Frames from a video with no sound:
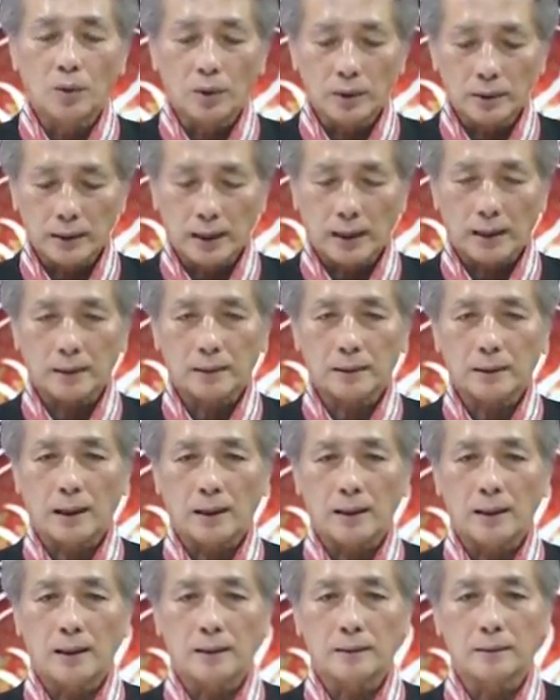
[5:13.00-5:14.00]
ราศาสตร์จาก
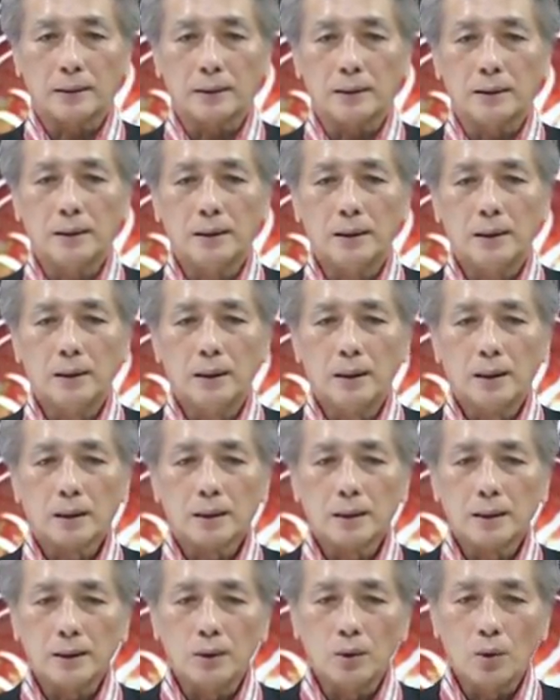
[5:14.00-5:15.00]
ราศี
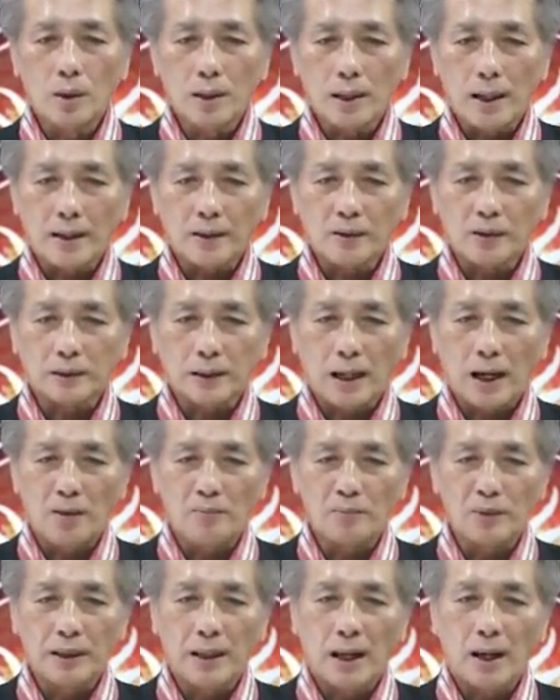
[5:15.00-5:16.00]
คือดวงใครก็ตาม
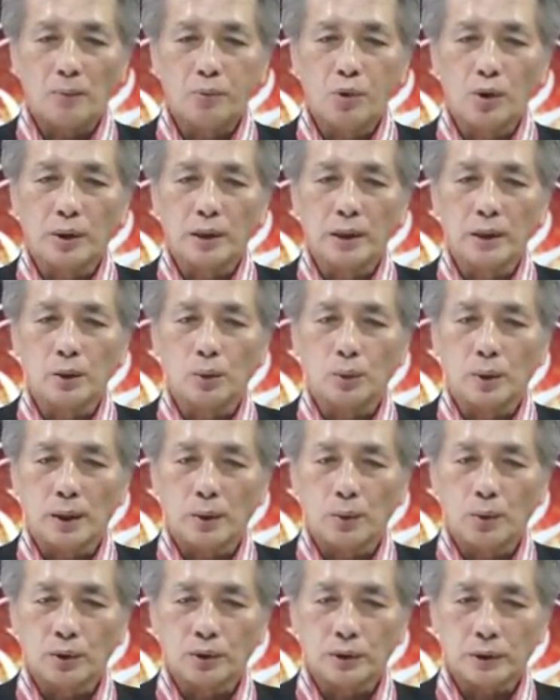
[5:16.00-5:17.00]
มีดาวพวกนี้อยู่ใน
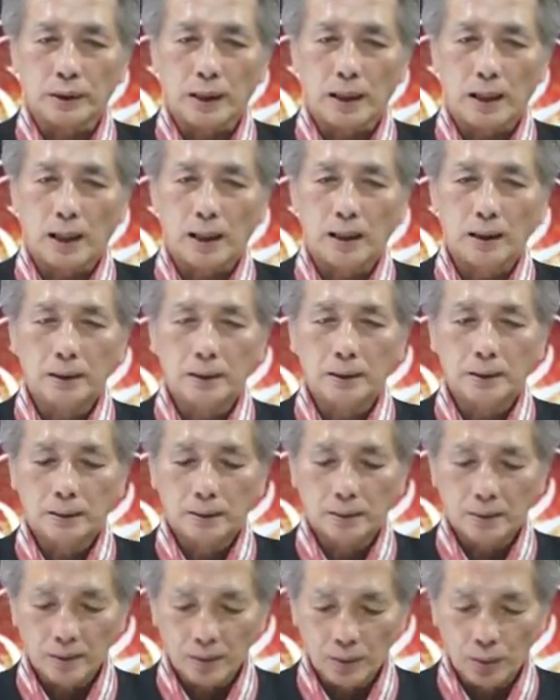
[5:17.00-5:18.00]
ดวงชะตา
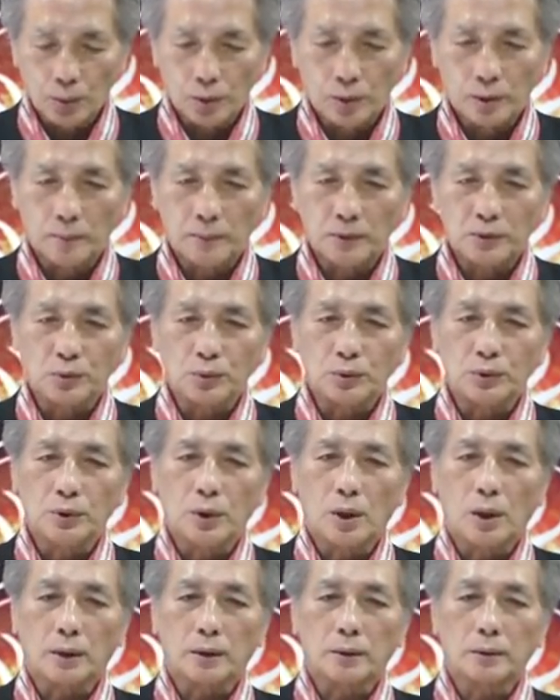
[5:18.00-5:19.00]
คุณ มันสุดย
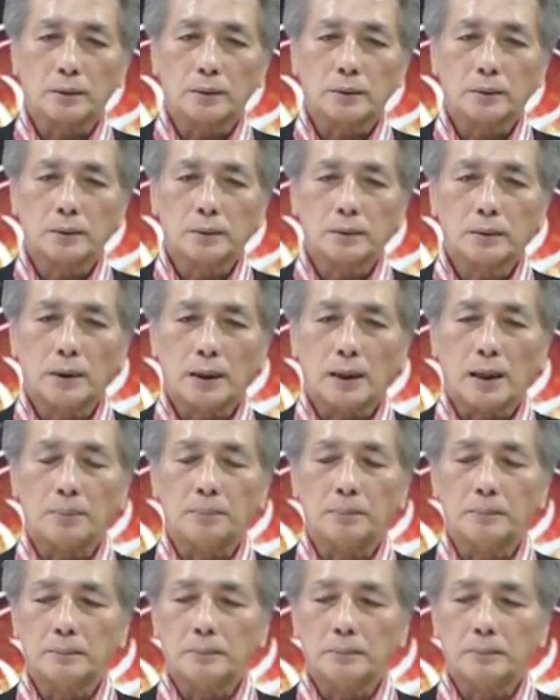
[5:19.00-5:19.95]
อดนะครับ